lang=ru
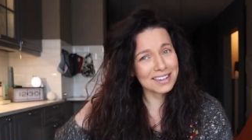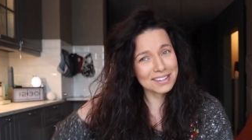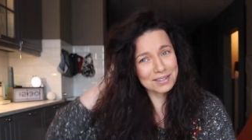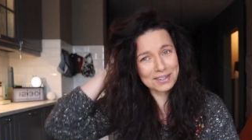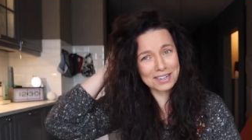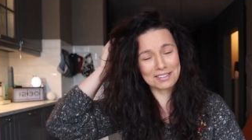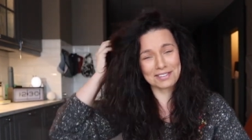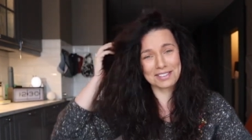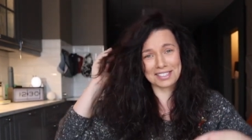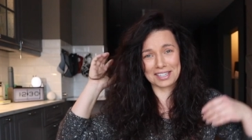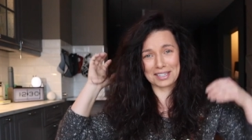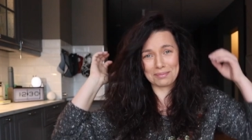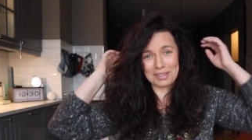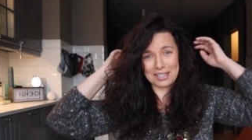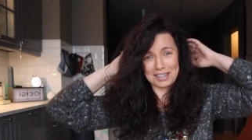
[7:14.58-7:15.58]
которое в
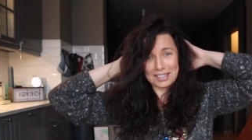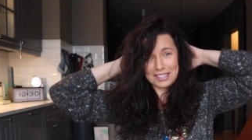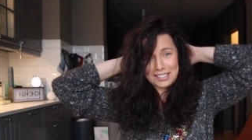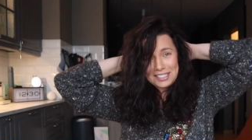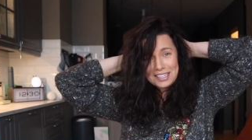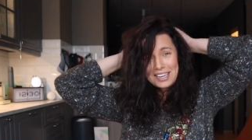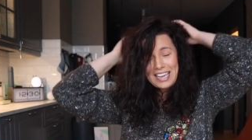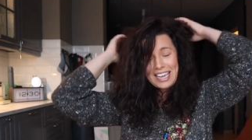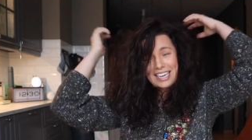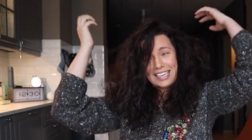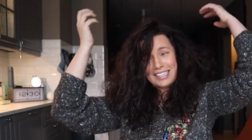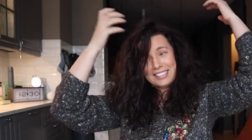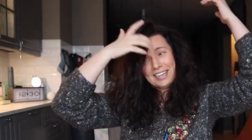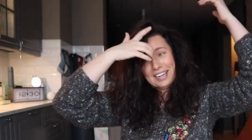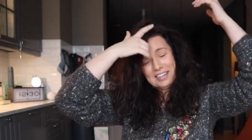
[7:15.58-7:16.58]
целом, мне кажется,
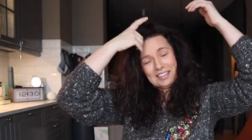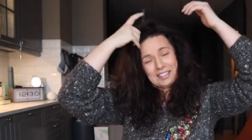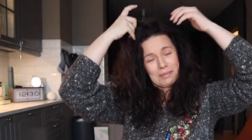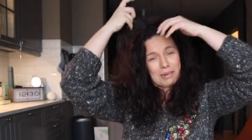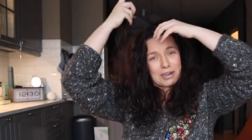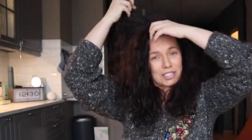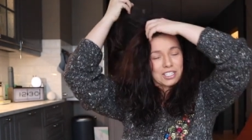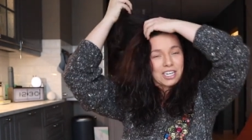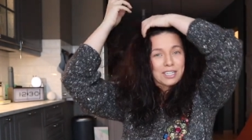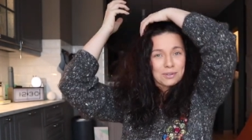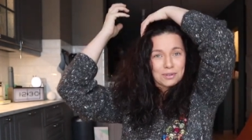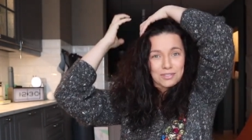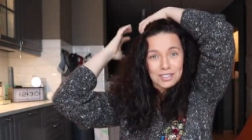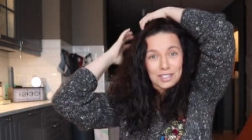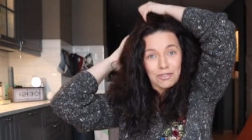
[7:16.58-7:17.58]
идеально отображает
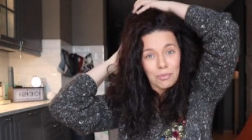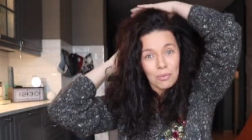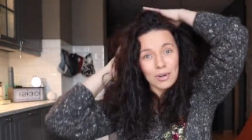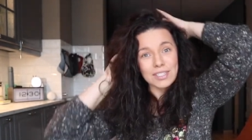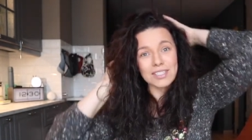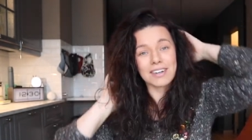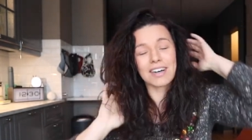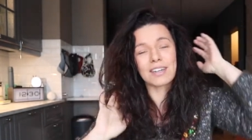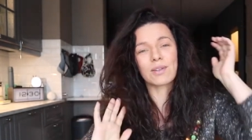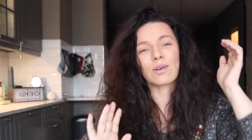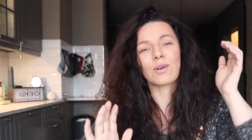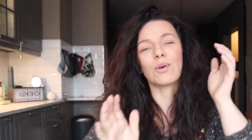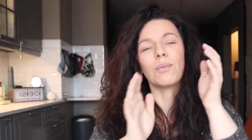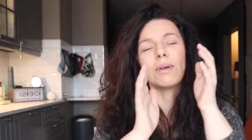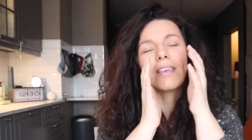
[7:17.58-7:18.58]
тот взрыв мозга,
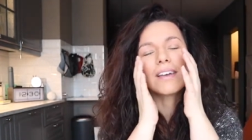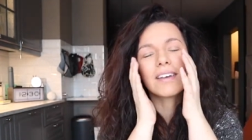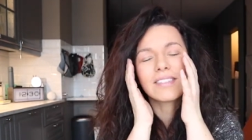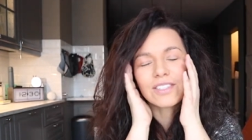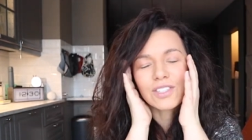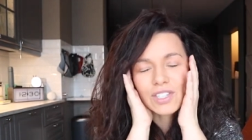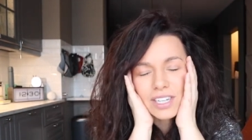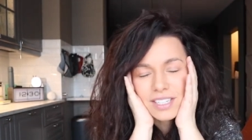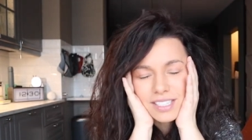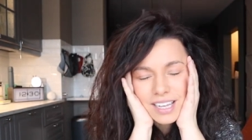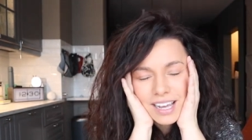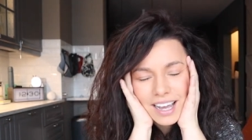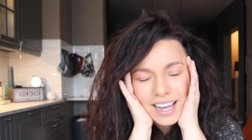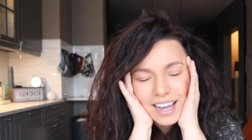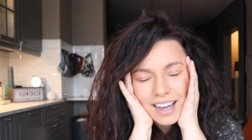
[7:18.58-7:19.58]
который у меня сейчас
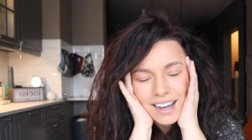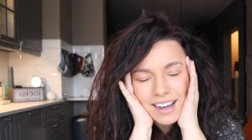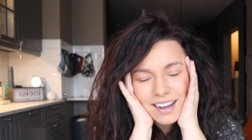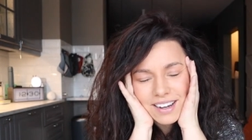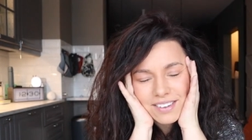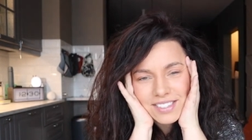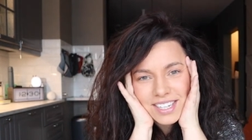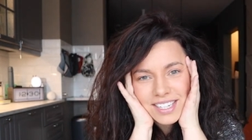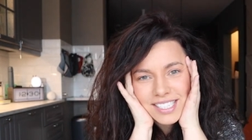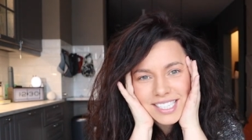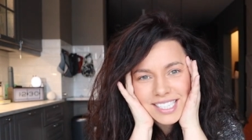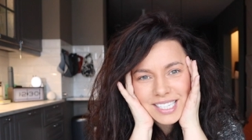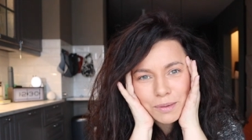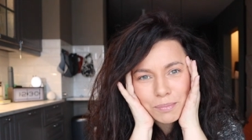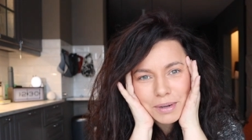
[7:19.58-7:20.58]
а, все эти
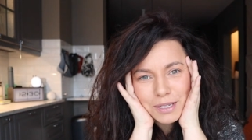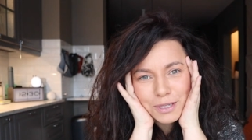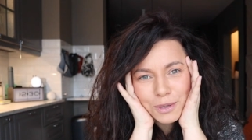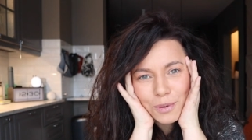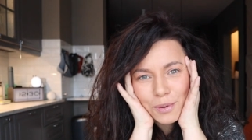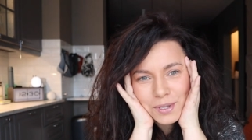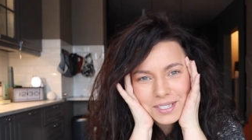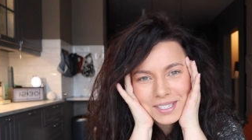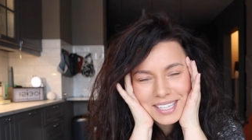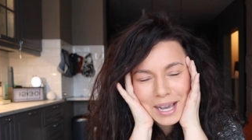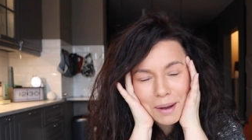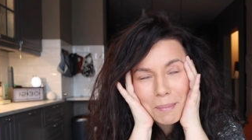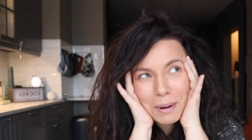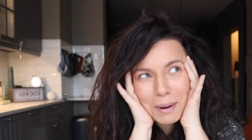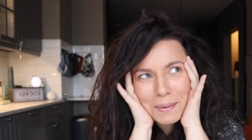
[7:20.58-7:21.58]
дни происходит.
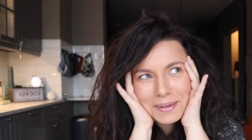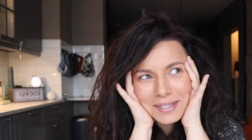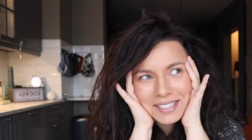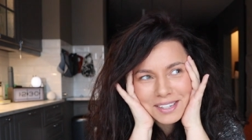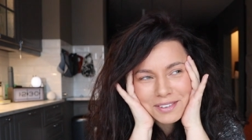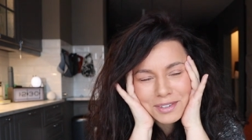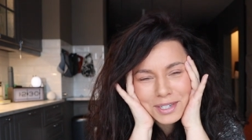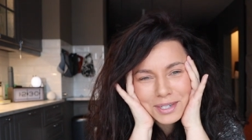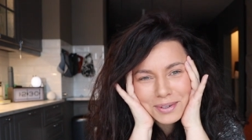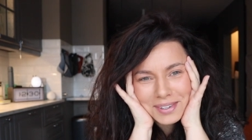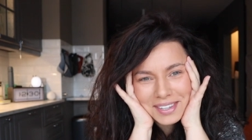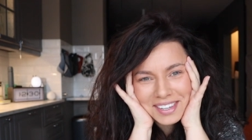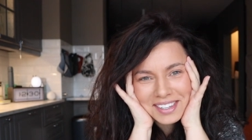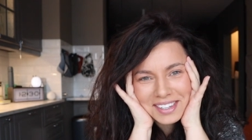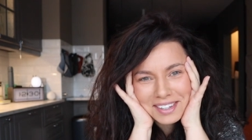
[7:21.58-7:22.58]
Я просто в
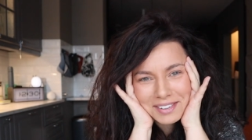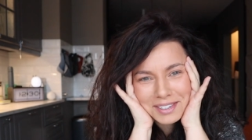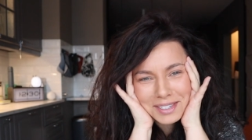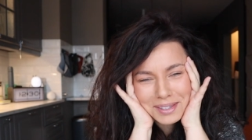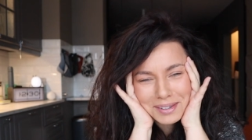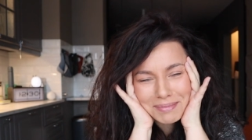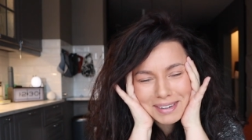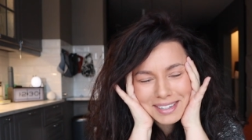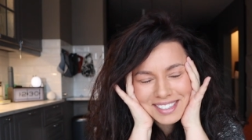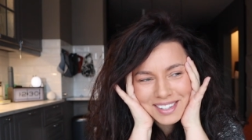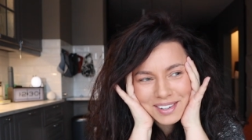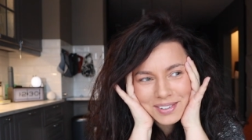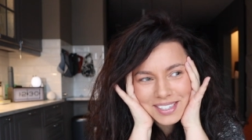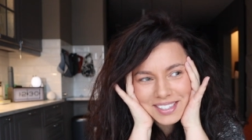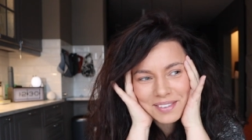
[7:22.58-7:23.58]
шоке от того, что
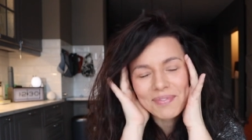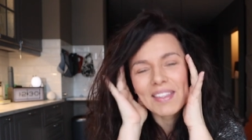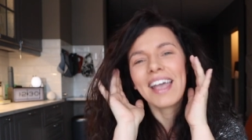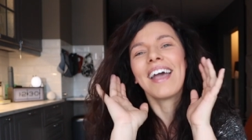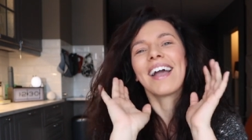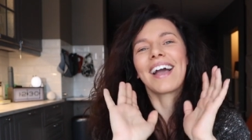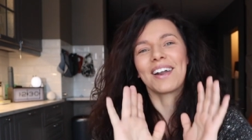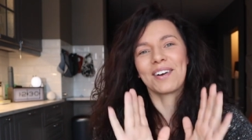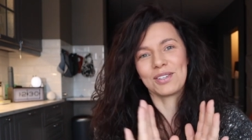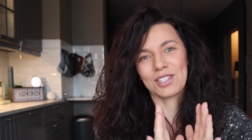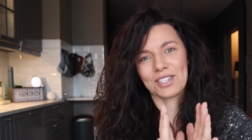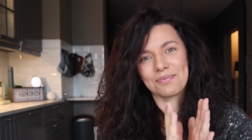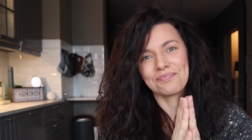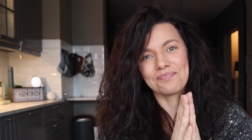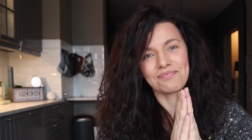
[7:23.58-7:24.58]
происходит.
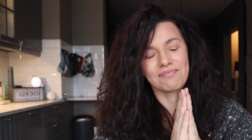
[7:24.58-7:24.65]
Короче,